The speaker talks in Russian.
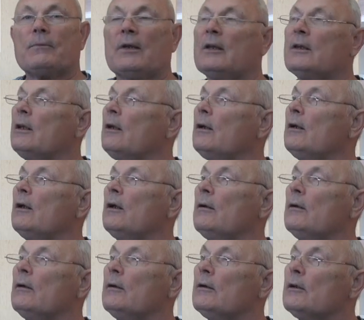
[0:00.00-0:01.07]
это
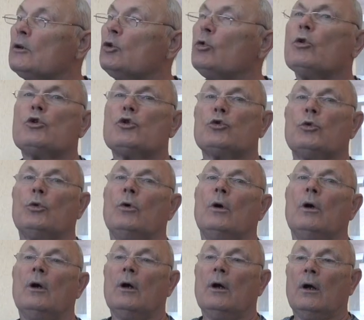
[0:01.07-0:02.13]
то,
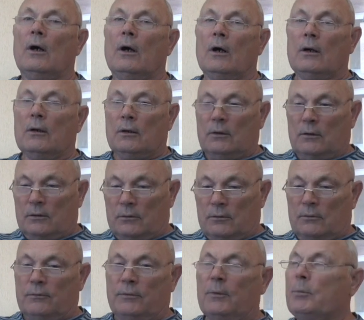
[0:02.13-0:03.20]
что э,
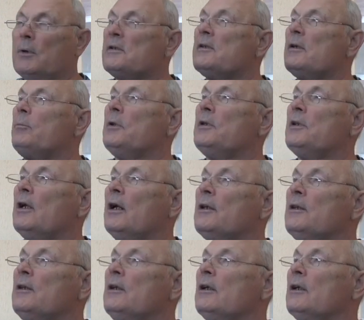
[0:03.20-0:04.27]
вы подцепите
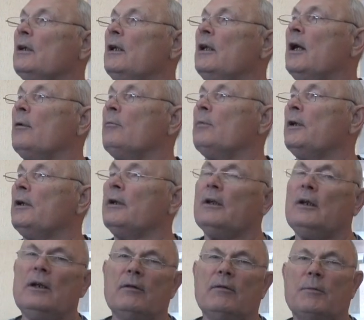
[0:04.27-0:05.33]
от них лямбли
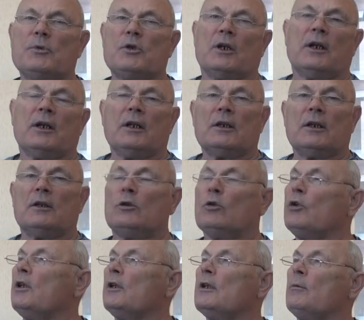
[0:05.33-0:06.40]
или вообще какие-то
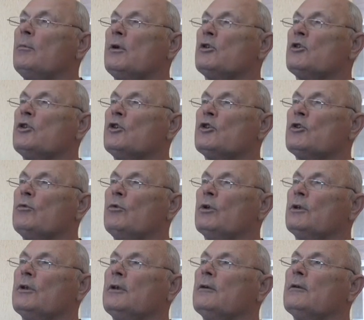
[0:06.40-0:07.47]
другие домашние
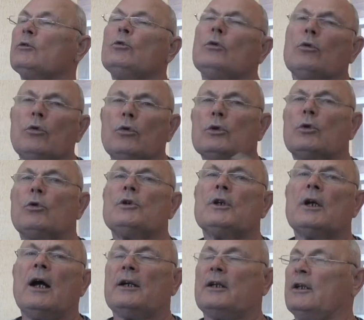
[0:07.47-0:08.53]
животные. Ну вот хоть
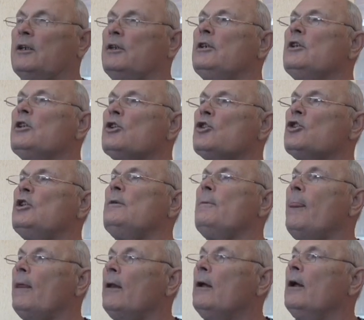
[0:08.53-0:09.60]
как их не
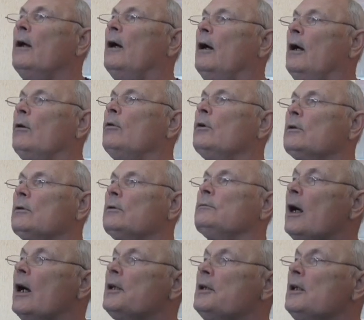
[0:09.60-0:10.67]
держи, а вот
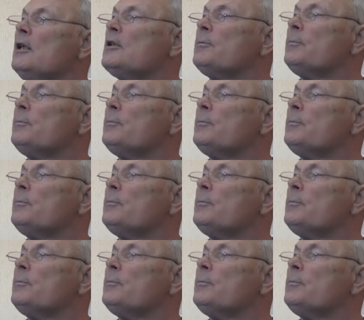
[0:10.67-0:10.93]
хотели